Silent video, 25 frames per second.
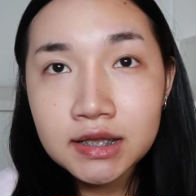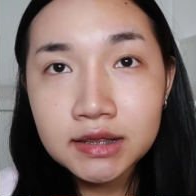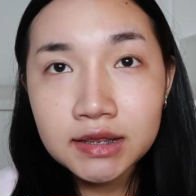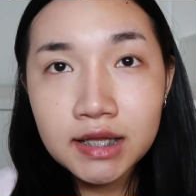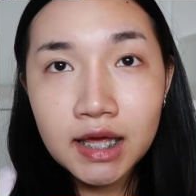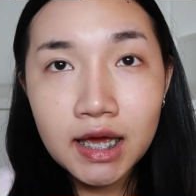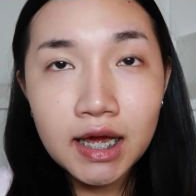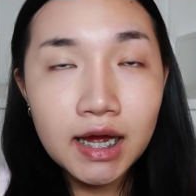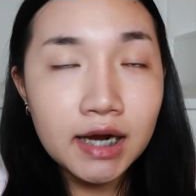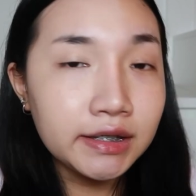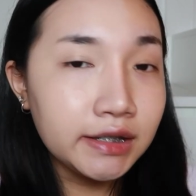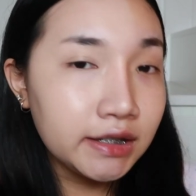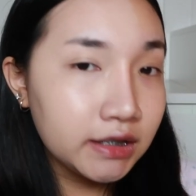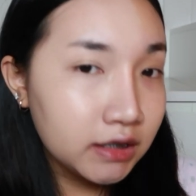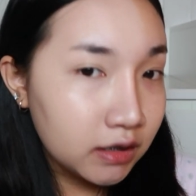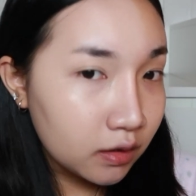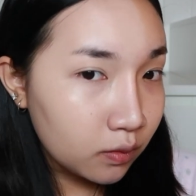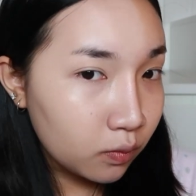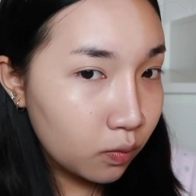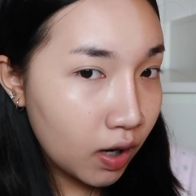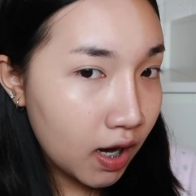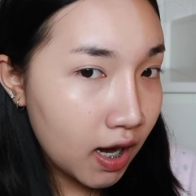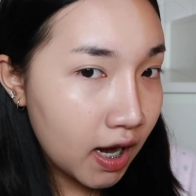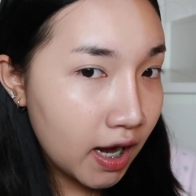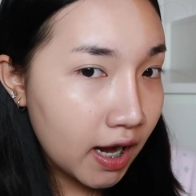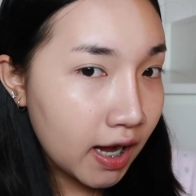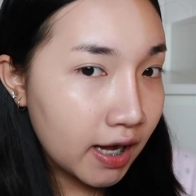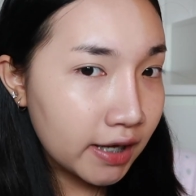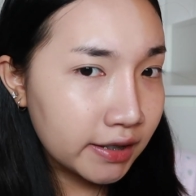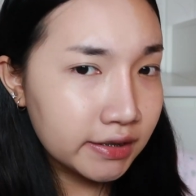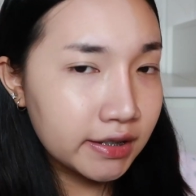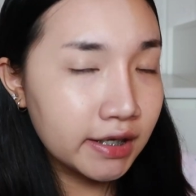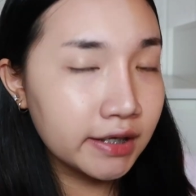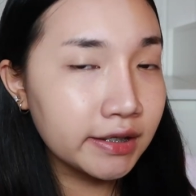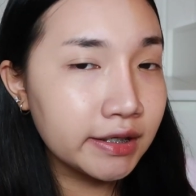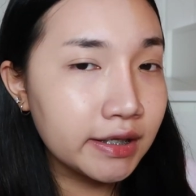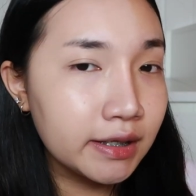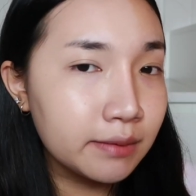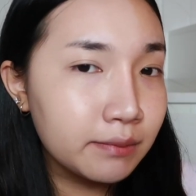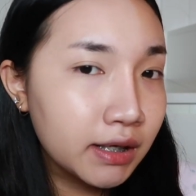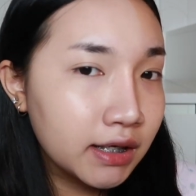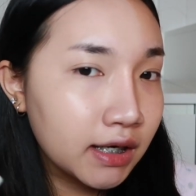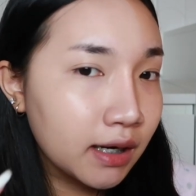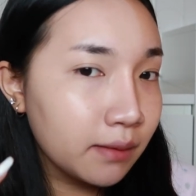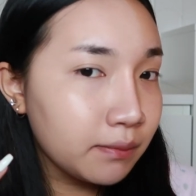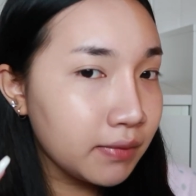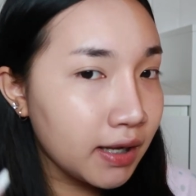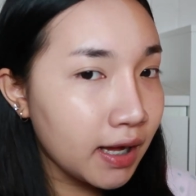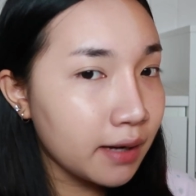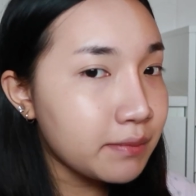แต่อันนี้นึกว่าอย่างนี้มัน
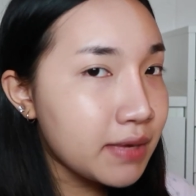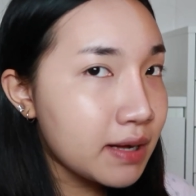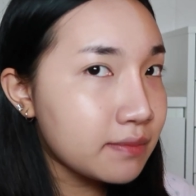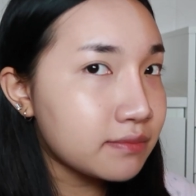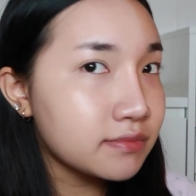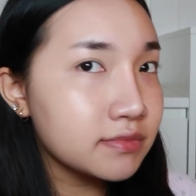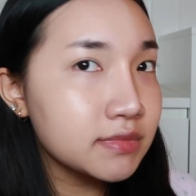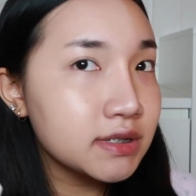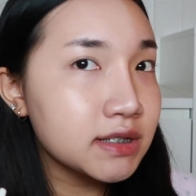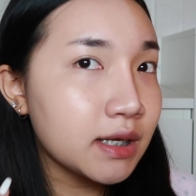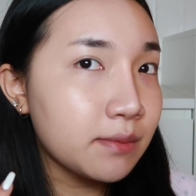กำลังแบบ